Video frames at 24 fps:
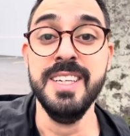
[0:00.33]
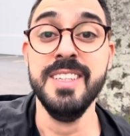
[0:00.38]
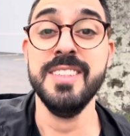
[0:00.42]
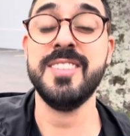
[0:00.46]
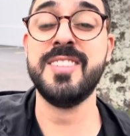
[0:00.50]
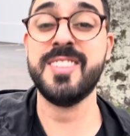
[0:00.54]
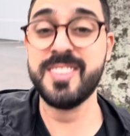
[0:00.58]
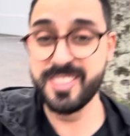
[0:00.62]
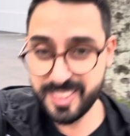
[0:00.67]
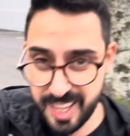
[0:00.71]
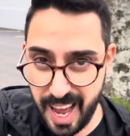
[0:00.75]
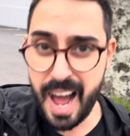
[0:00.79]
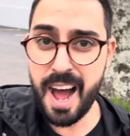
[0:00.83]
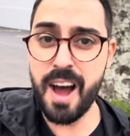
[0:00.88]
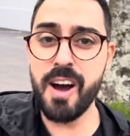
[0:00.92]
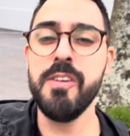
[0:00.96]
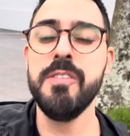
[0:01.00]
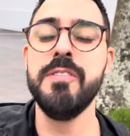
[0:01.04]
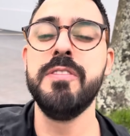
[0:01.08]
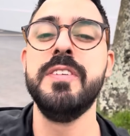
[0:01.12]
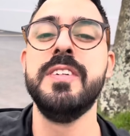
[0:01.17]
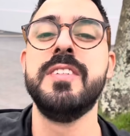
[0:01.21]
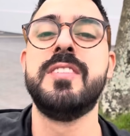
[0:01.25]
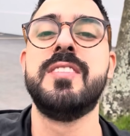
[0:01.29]

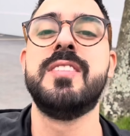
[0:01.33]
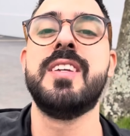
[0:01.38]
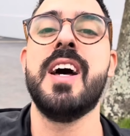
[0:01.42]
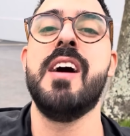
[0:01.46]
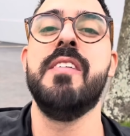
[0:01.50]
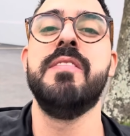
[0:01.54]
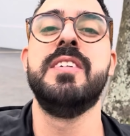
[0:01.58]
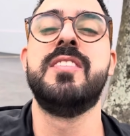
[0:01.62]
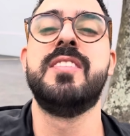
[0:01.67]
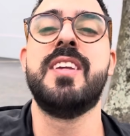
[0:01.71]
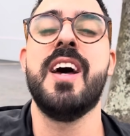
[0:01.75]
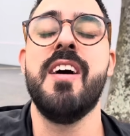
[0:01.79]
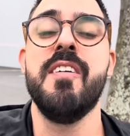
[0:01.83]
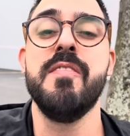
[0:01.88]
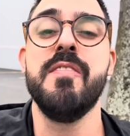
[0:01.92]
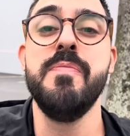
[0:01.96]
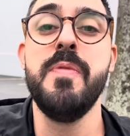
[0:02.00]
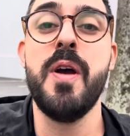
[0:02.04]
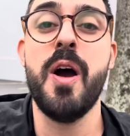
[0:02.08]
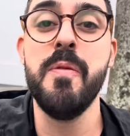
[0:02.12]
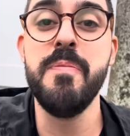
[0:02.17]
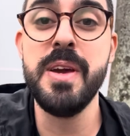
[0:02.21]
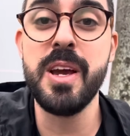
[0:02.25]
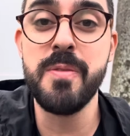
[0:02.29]
Salve, salve, salve,
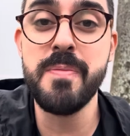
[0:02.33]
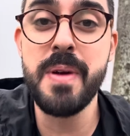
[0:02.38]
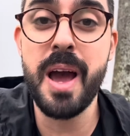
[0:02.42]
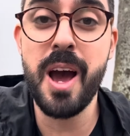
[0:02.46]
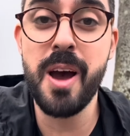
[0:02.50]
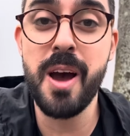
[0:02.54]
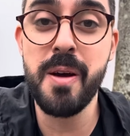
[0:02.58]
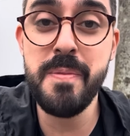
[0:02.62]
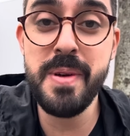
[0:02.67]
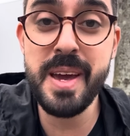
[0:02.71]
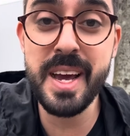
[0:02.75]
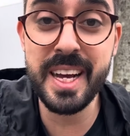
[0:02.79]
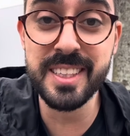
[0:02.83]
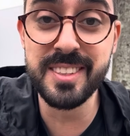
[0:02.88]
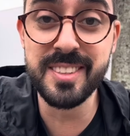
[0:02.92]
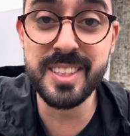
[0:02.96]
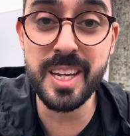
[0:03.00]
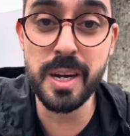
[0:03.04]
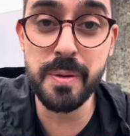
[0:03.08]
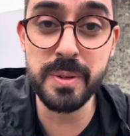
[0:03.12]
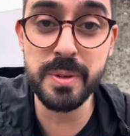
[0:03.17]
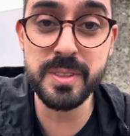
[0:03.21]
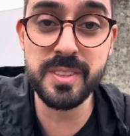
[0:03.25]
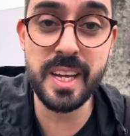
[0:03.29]
meu amigo, minha amiga.
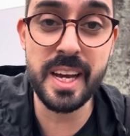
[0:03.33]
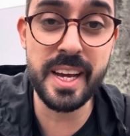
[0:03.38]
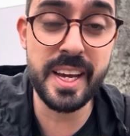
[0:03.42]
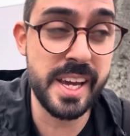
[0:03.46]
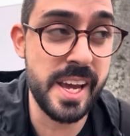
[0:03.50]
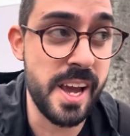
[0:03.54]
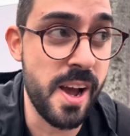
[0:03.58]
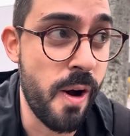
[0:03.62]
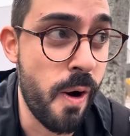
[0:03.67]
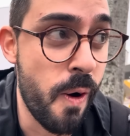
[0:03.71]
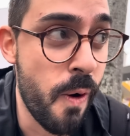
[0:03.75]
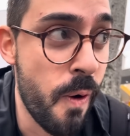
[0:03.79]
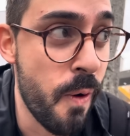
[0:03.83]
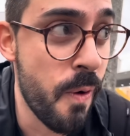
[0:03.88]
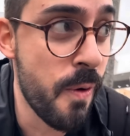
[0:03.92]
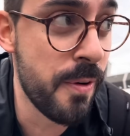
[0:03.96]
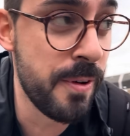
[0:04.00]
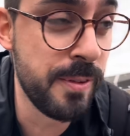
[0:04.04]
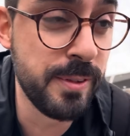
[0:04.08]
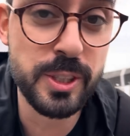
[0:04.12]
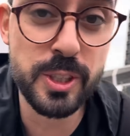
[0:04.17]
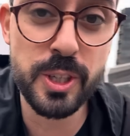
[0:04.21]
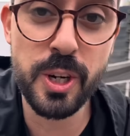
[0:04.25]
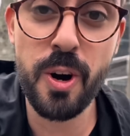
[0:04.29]
Estamos aqui
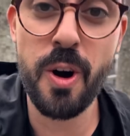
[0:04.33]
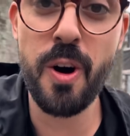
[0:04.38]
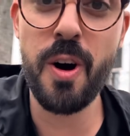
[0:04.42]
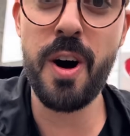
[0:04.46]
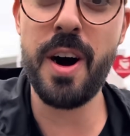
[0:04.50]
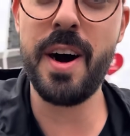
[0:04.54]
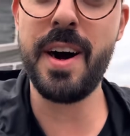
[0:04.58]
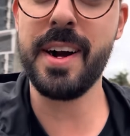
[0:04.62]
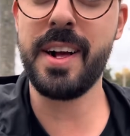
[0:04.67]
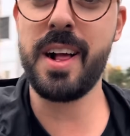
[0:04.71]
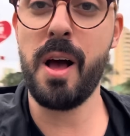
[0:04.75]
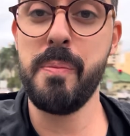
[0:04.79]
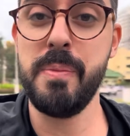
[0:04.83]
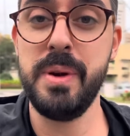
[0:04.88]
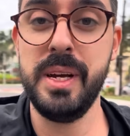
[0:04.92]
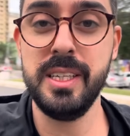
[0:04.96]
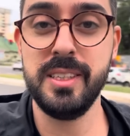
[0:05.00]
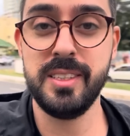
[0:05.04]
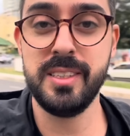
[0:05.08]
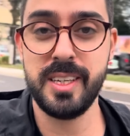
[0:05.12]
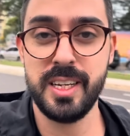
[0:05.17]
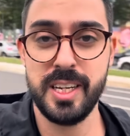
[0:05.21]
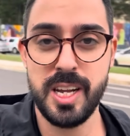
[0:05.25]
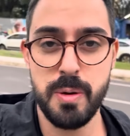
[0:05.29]
onde? Ó, acabei
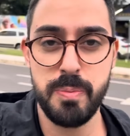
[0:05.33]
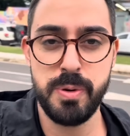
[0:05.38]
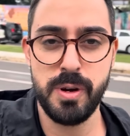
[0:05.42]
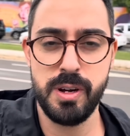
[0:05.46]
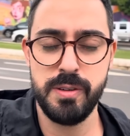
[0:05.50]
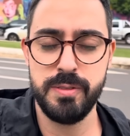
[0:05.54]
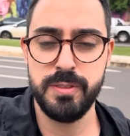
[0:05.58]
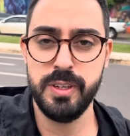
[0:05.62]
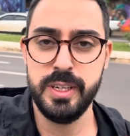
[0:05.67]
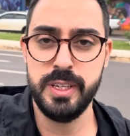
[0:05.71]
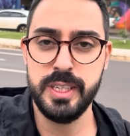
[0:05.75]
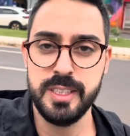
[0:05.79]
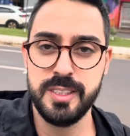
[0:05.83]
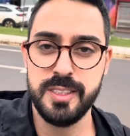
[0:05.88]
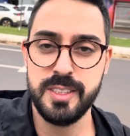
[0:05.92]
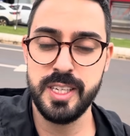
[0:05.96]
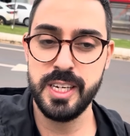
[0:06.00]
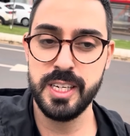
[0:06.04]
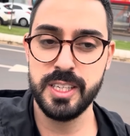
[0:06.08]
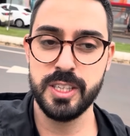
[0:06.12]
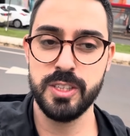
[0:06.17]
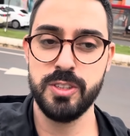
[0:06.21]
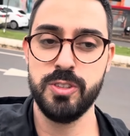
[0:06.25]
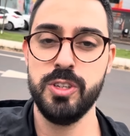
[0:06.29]
de sair da prova do
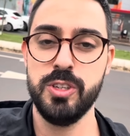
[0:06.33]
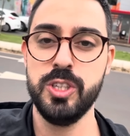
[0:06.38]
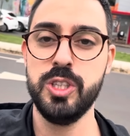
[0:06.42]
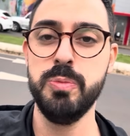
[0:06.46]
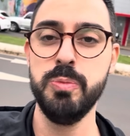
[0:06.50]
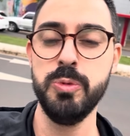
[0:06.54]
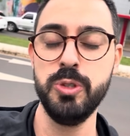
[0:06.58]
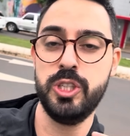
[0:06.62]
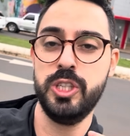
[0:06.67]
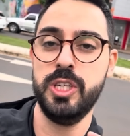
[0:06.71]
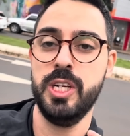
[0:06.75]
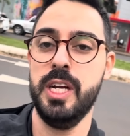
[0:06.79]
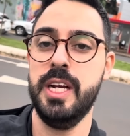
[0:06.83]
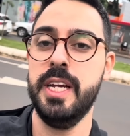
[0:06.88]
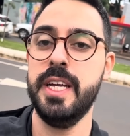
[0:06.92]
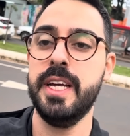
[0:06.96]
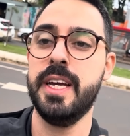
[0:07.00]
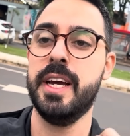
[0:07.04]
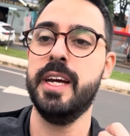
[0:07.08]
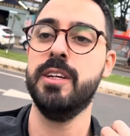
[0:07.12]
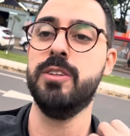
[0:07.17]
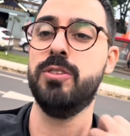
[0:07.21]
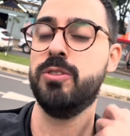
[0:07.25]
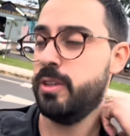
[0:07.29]
Enseja, tô de
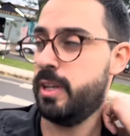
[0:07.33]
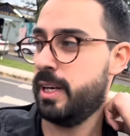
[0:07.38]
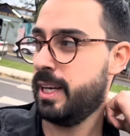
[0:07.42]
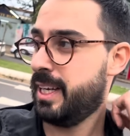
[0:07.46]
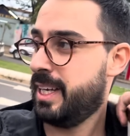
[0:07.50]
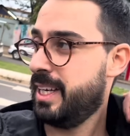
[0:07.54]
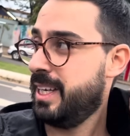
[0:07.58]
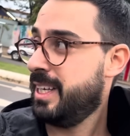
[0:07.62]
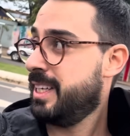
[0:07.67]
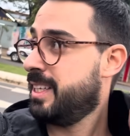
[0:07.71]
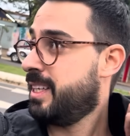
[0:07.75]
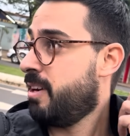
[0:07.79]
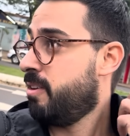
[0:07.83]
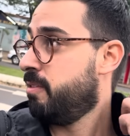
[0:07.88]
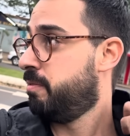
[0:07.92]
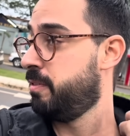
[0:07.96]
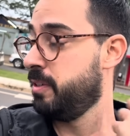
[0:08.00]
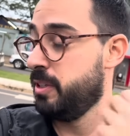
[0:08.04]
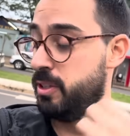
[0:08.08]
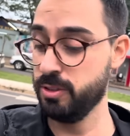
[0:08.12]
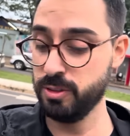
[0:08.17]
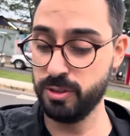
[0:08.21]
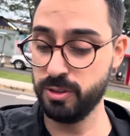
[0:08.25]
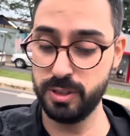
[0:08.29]
mochilinha e tudo aqui. Tá um
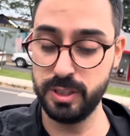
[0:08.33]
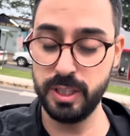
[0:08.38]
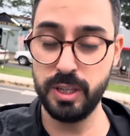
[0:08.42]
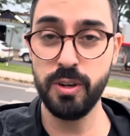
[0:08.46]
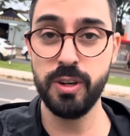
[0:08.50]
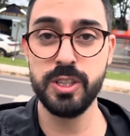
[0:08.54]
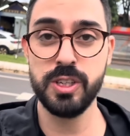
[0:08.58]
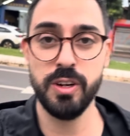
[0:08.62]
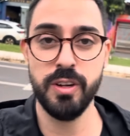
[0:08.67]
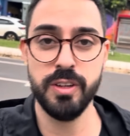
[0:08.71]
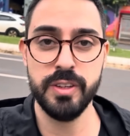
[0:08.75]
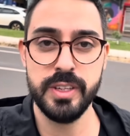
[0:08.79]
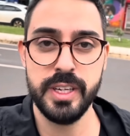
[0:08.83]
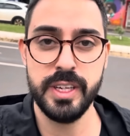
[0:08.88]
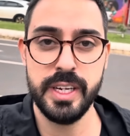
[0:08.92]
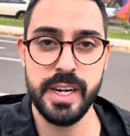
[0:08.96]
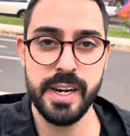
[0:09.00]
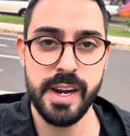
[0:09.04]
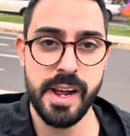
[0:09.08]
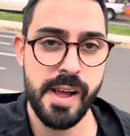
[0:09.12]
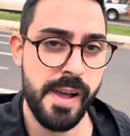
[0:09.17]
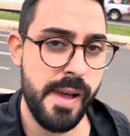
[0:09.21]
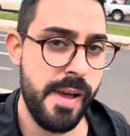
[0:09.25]
friozinho hoje em Londrina.